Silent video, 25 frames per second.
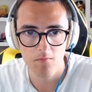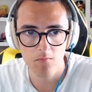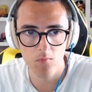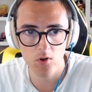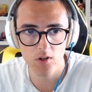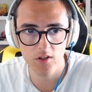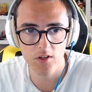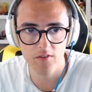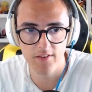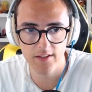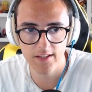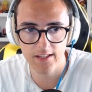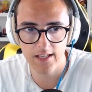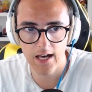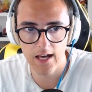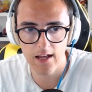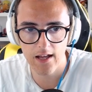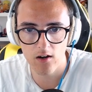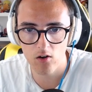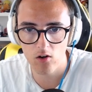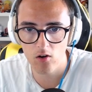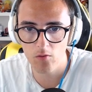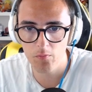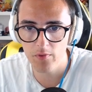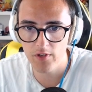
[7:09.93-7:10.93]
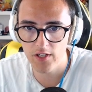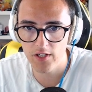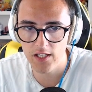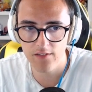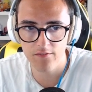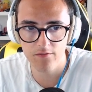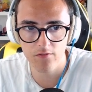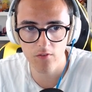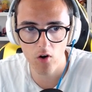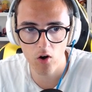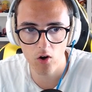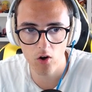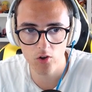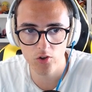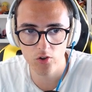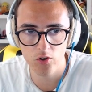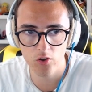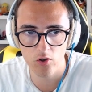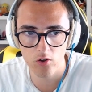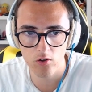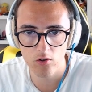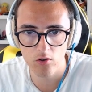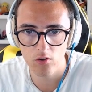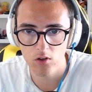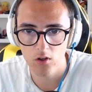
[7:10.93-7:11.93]
modificarlo perché
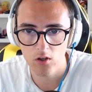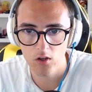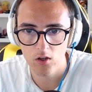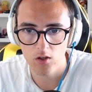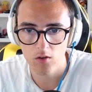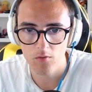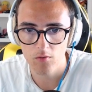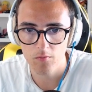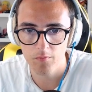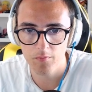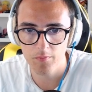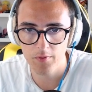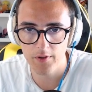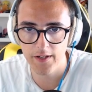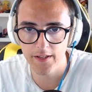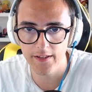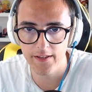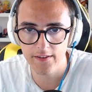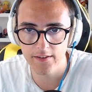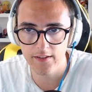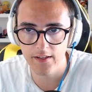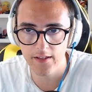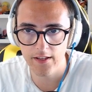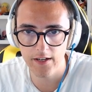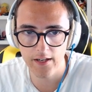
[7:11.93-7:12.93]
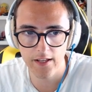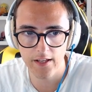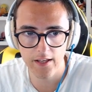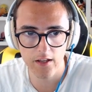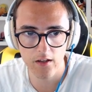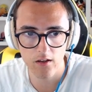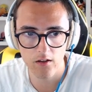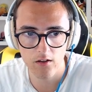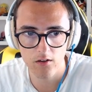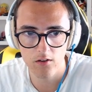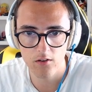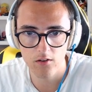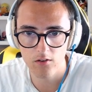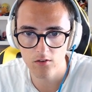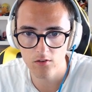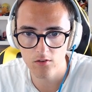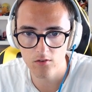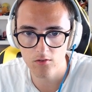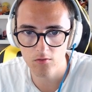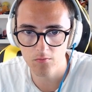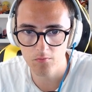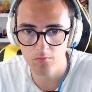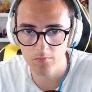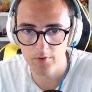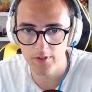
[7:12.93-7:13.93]
voglio prendere...
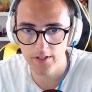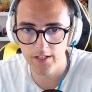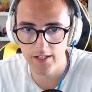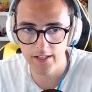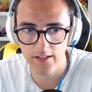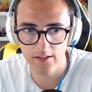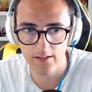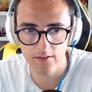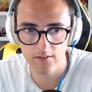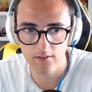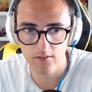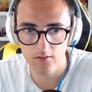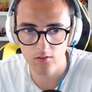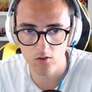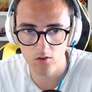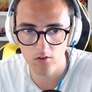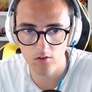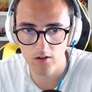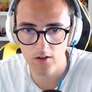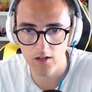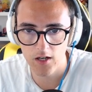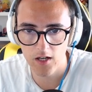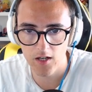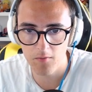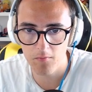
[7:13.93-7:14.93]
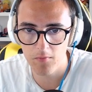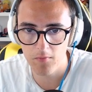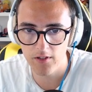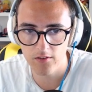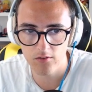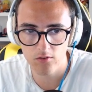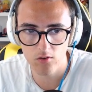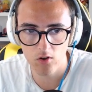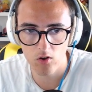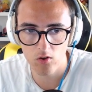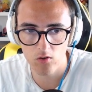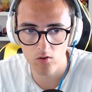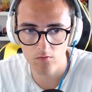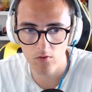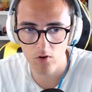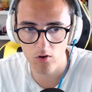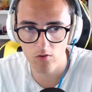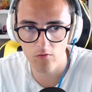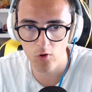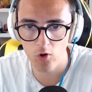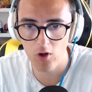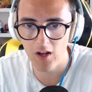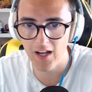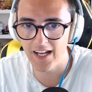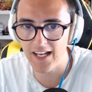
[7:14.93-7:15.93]
Prendo armadio. No, non
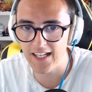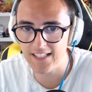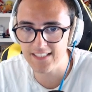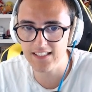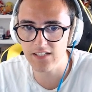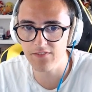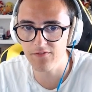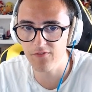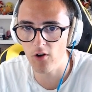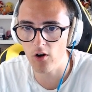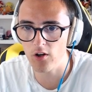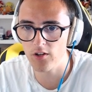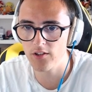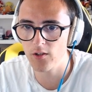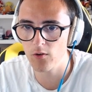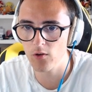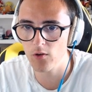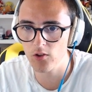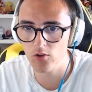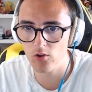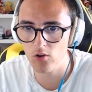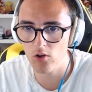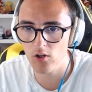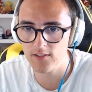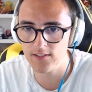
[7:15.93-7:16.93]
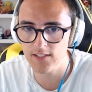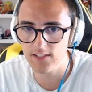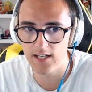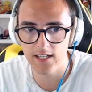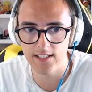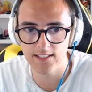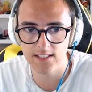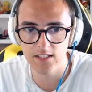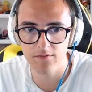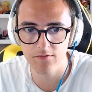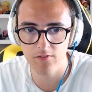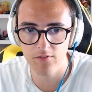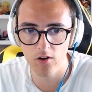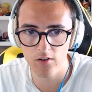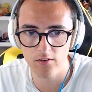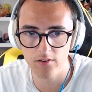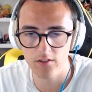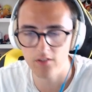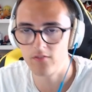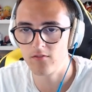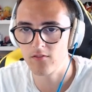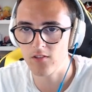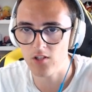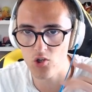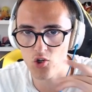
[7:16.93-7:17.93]
voglio. Voglio la cassaforte. Quanto costa la
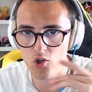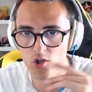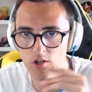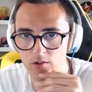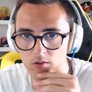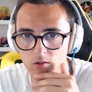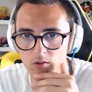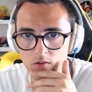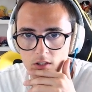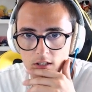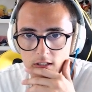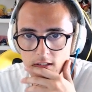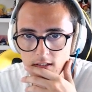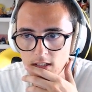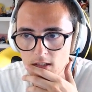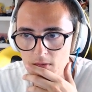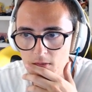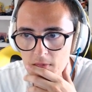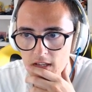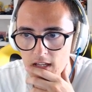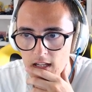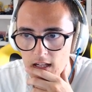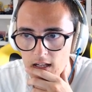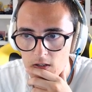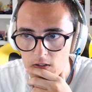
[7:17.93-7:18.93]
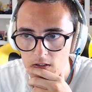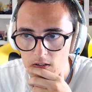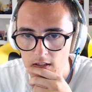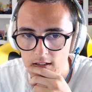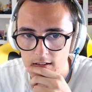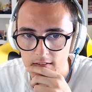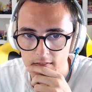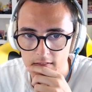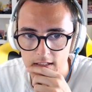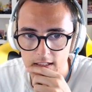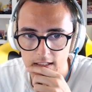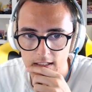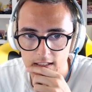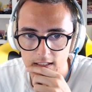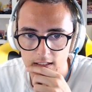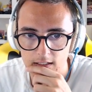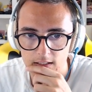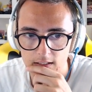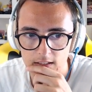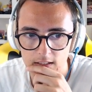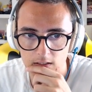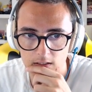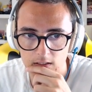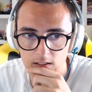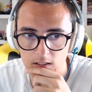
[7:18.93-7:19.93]
cassaforte? 330.000, orca
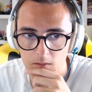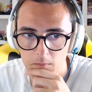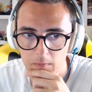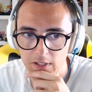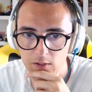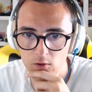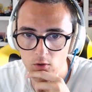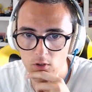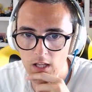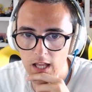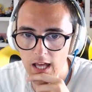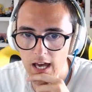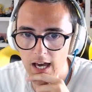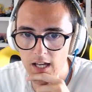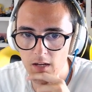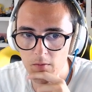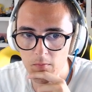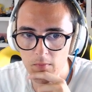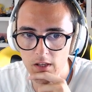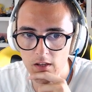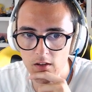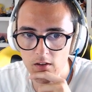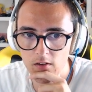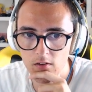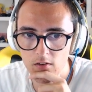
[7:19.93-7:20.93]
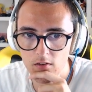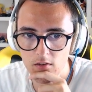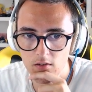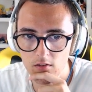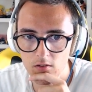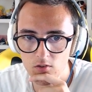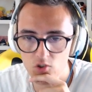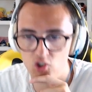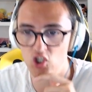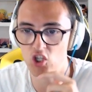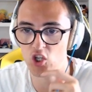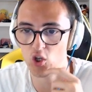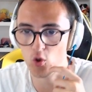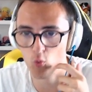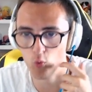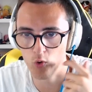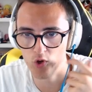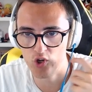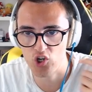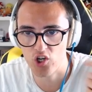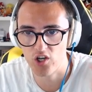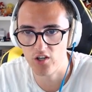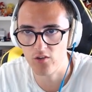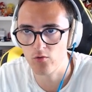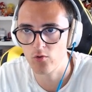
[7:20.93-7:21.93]
vacca. Ammetto le armi?
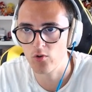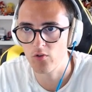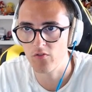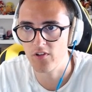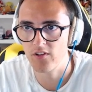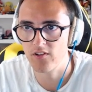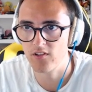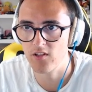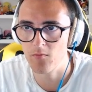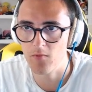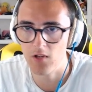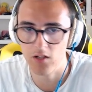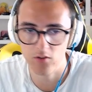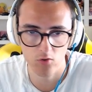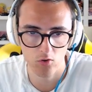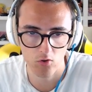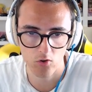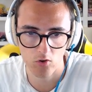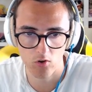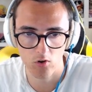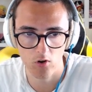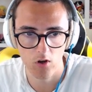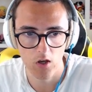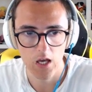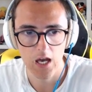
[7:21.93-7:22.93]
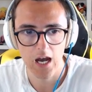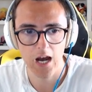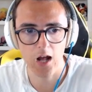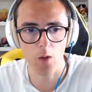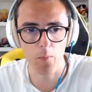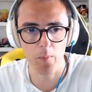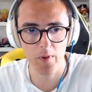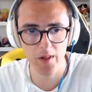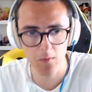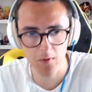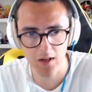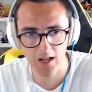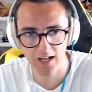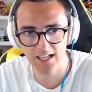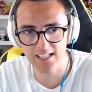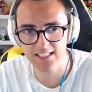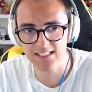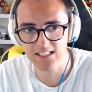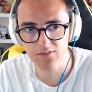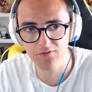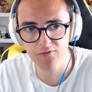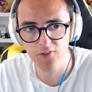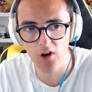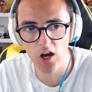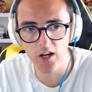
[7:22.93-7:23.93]
520.000, no, no, no. Allora, prendiamo la
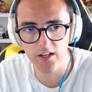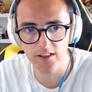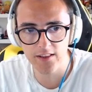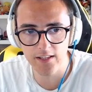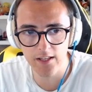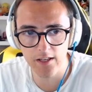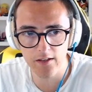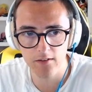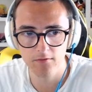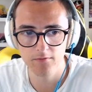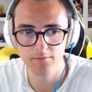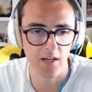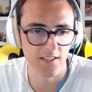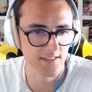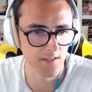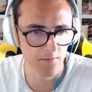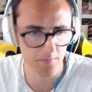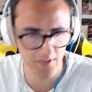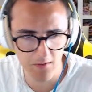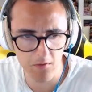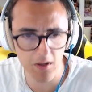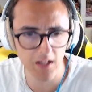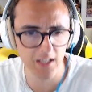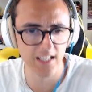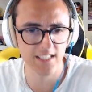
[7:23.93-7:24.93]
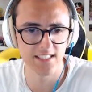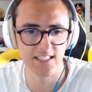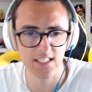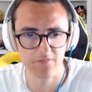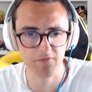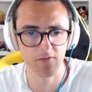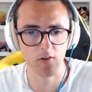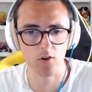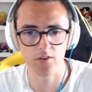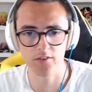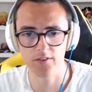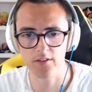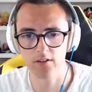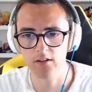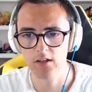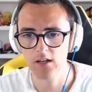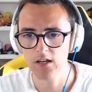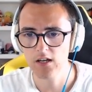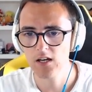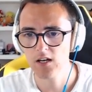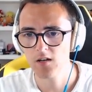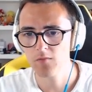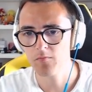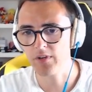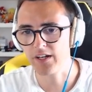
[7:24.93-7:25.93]
cassaforte. Basta, prendiamo la cassaforte.
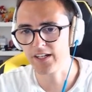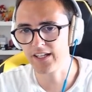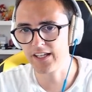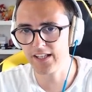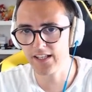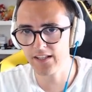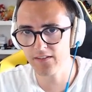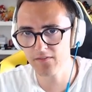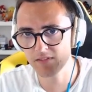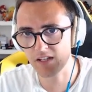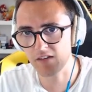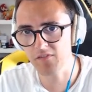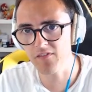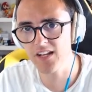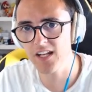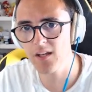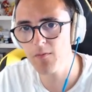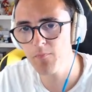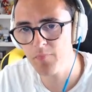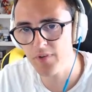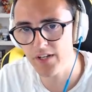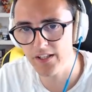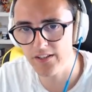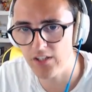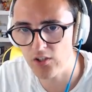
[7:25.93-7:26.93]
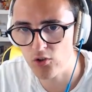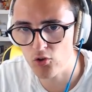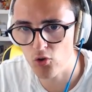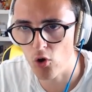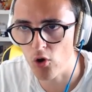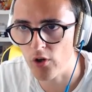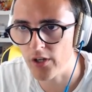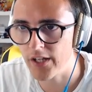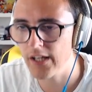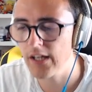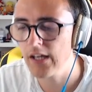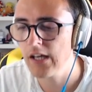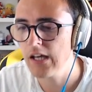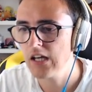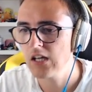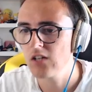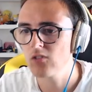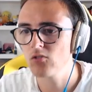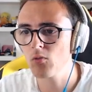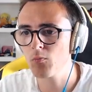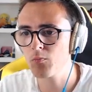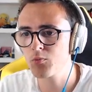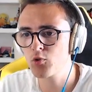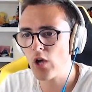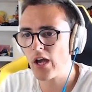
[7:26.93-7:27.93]
Perché da veri imprenditori.
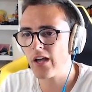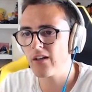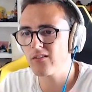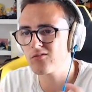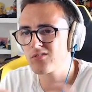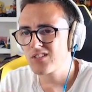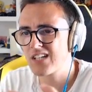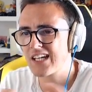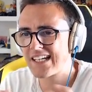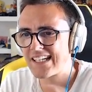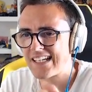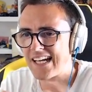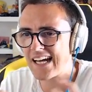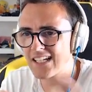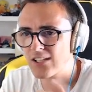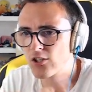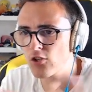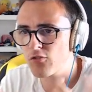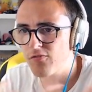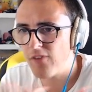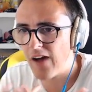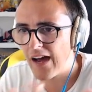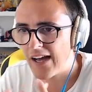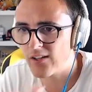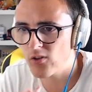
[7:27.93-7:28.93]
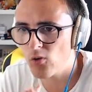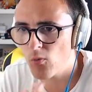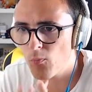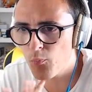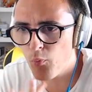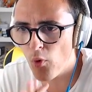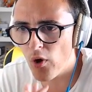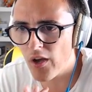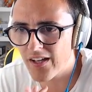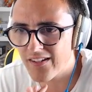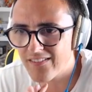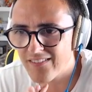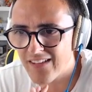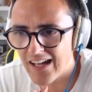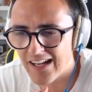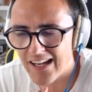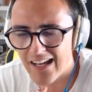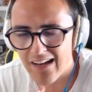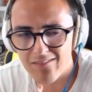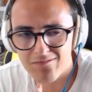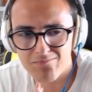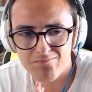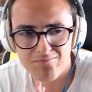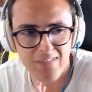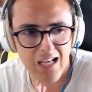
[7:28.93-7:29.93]
Non, cioè, che cacchio fai? Non puoi
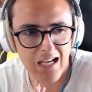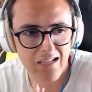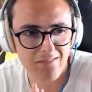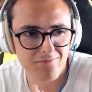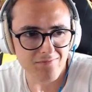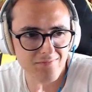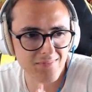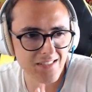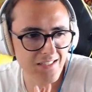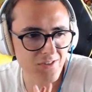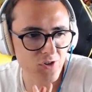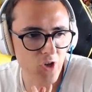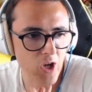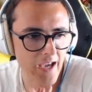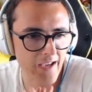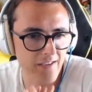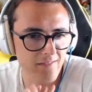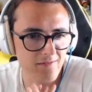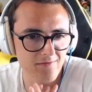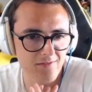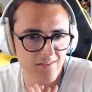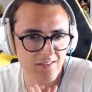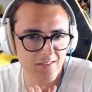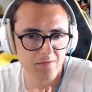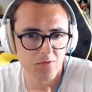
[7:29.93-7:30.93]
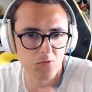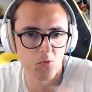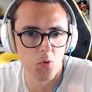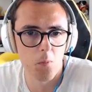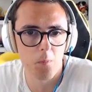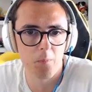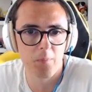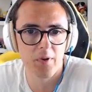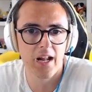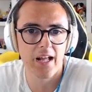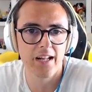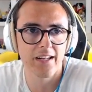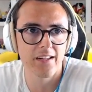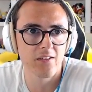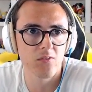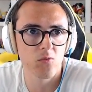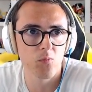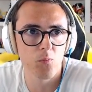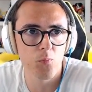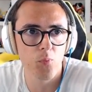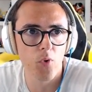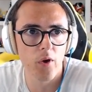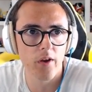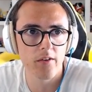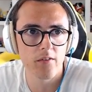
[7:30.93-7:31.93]
andare a. a cioè, comprare.
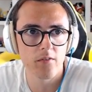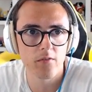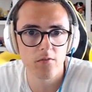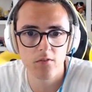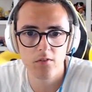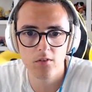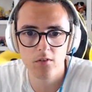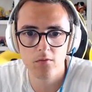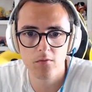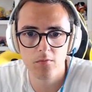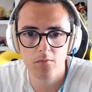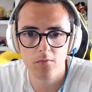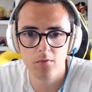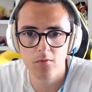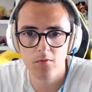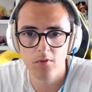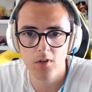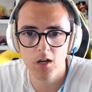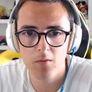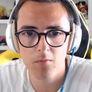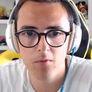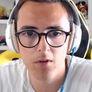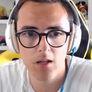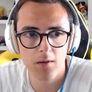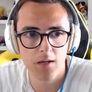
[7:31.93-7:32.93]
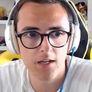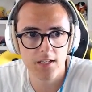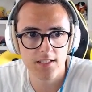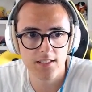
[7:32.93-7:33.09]
Non puoi Apri la